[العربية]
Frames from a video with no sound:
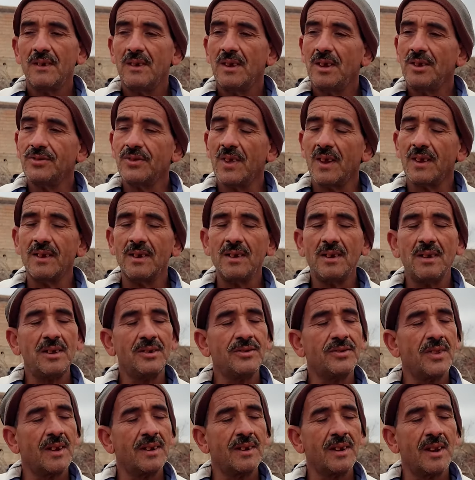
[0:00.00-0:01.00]
حضرنا
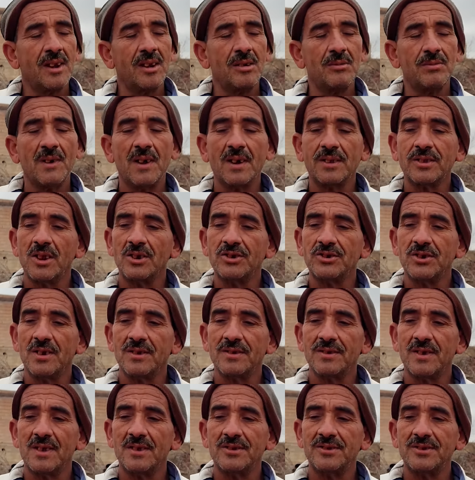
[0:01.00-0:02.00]
حضرنا البقر تاع
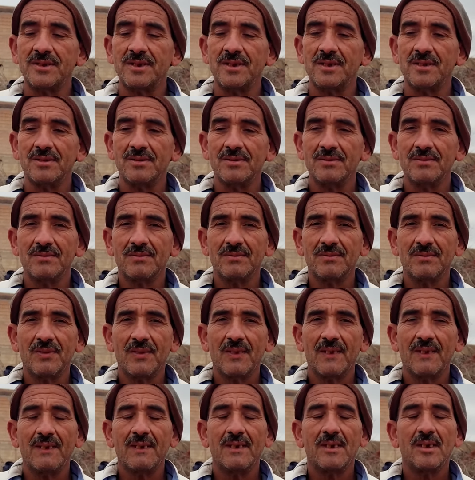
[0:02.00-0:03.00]
شهر السيد
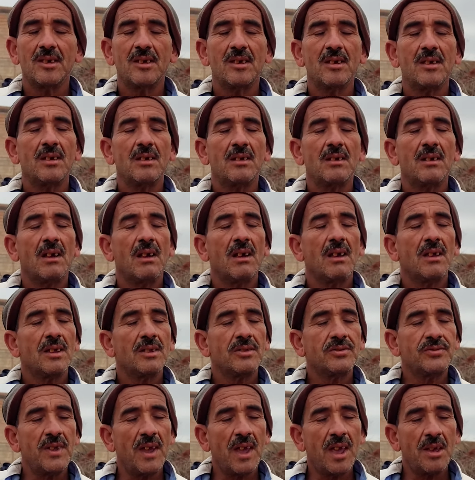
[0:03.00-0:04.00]
شي واحد تعرفه
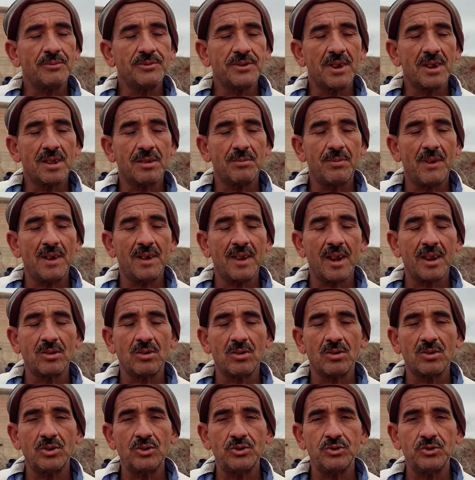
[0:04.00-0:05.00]
دا خمسة
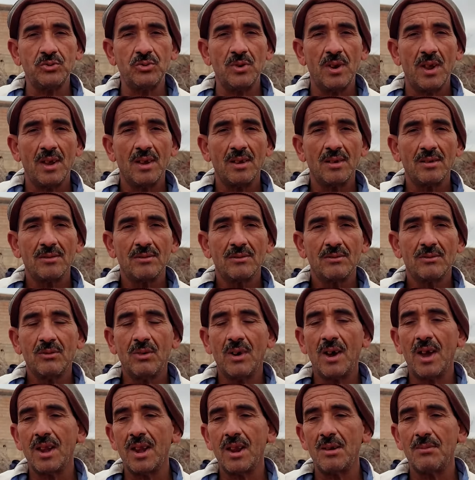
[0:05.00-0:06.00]
البقرات ثلاث عجولة
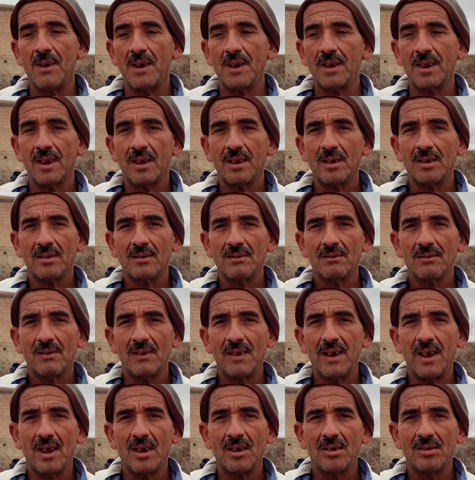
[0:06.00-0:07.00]
وخلى بقرة
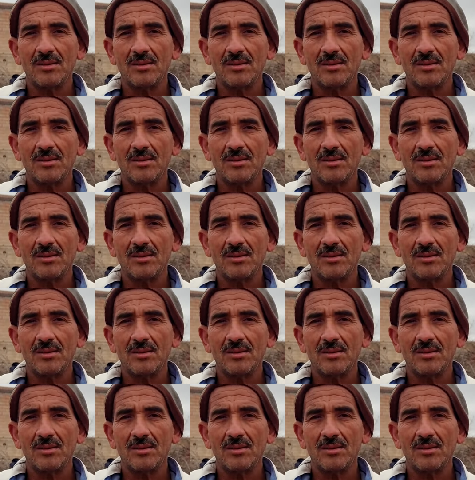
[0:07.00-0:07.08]
ليها